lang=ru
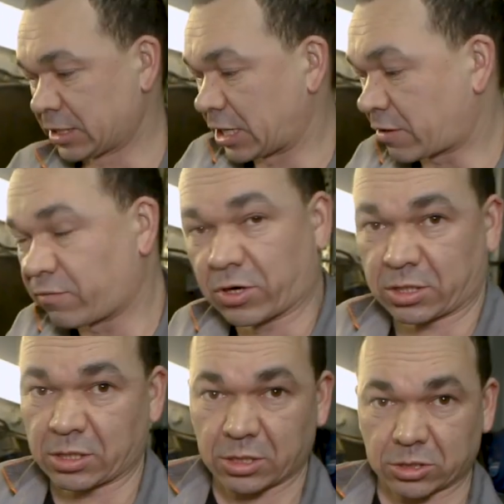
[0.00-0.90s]
Так вот,
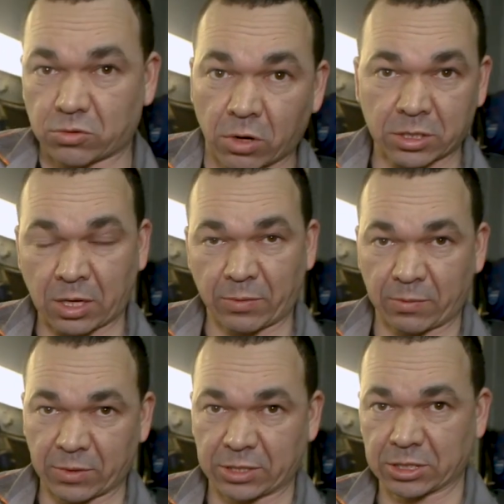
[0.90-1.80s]
сколько
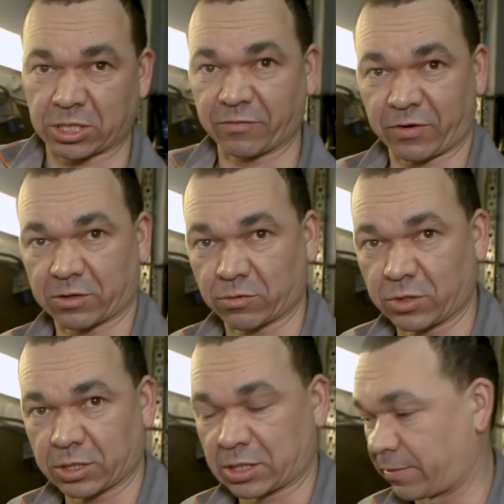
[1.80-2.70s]
бы мы ни
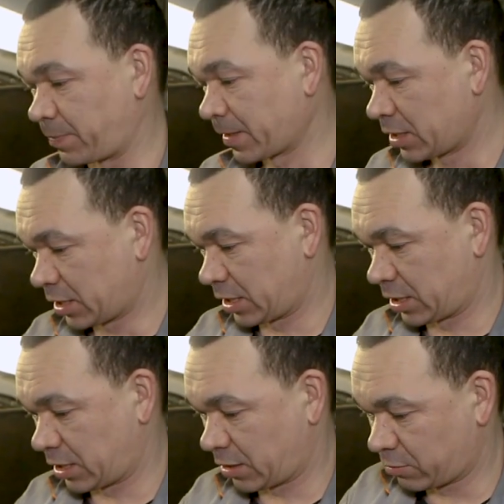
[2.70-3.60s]
шлифанули, там
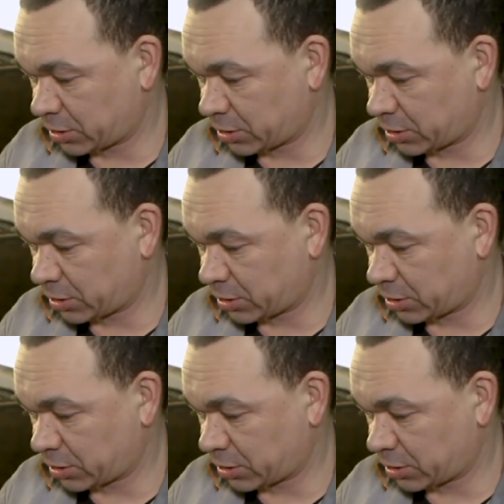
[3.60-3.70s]
э,